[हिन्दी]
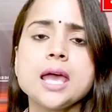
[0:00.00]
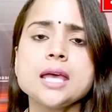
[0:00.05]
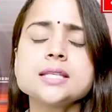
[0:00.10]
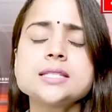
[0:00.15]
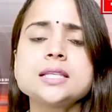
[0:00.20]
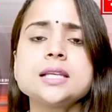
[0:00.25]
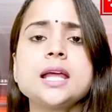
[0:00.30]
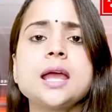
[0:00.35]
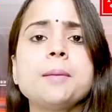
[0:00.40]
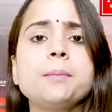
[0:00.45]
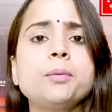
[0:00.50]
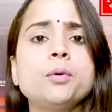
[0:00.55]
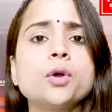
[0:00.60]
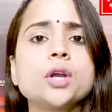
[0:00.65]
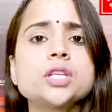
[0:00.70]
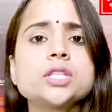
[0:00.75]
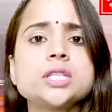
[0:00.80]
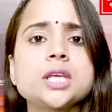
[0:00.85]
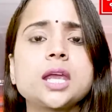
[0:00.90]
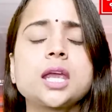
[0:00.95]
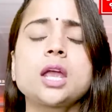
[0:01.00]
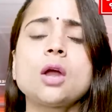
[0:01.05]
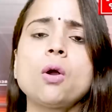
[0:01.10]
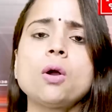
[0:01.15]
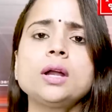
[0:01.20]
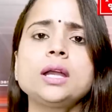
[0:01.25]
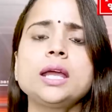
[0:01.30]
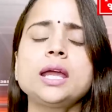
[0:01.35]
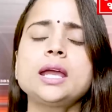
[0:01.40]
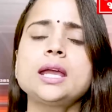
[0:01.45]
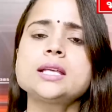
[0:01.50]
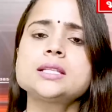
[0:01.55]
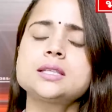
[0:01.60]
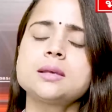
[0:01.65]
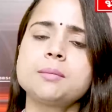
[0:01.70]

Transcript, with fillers: इसलिए पूरी सिक्योरिटी की